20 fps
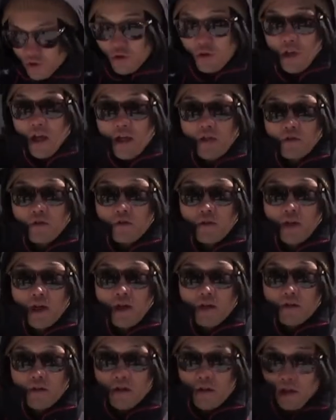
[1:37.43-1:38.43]
ヌーの代表
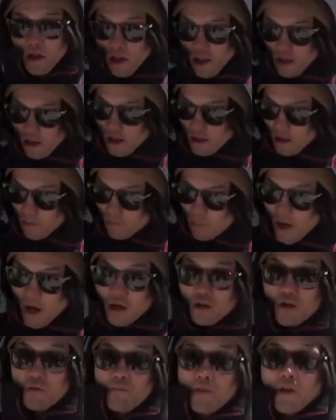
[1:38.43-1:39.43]
である、えー、
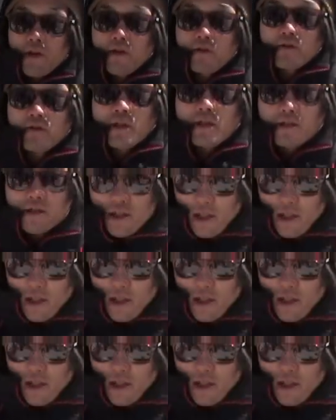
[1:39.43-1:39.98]
パークピックルで